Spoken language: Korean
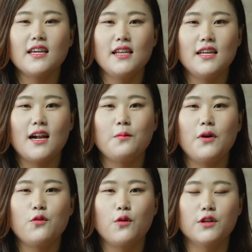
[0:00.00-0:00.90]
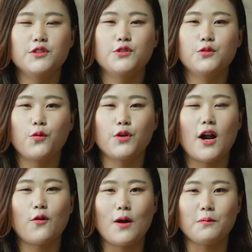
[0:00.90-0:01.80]
1, 1학번
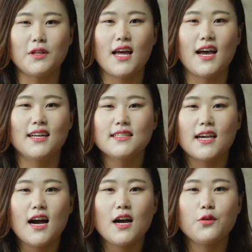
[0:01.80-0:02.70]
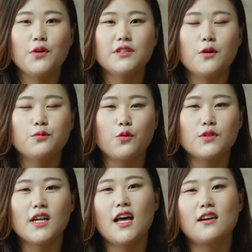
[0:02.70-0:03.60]
권순옥이라고 합니다. 제가 학교에서
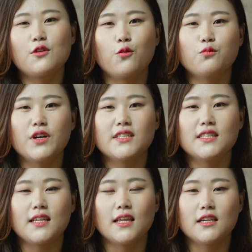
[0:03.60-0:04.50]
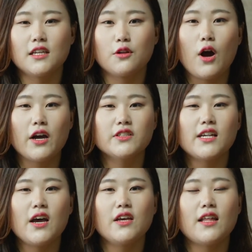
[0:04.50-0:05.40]
부동산학을 공부했을 때는 과연
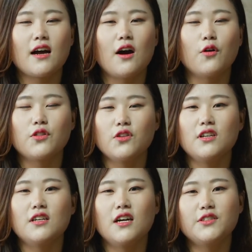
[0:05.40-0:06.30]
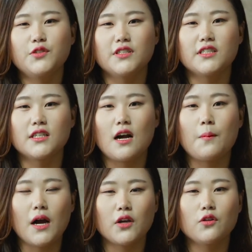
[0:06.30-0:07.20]
사회에 나가 어떤 일을 할 수 있을까
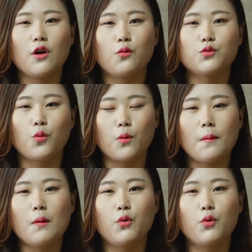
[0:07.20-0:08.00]
막연하고 좁게만